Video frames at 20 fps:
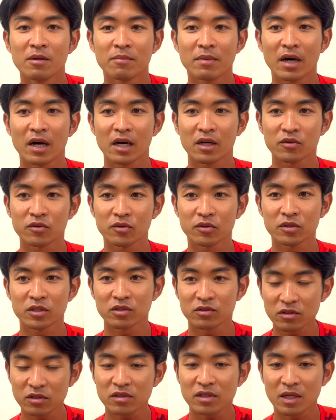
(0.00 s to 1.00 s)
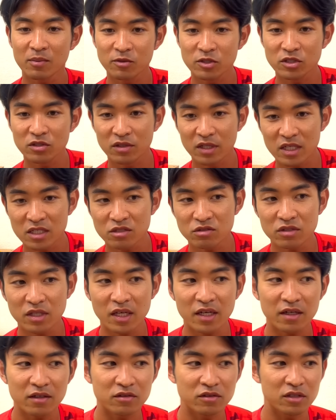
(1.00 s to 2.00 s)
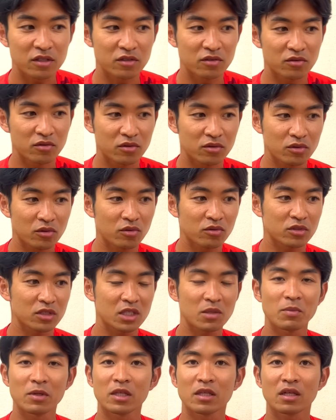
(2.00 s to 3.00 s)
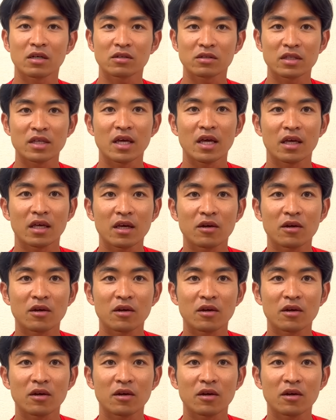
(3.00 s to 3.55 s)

まあ、あの、人によってはもちろん練習計画っていうのを特に決めてなくて、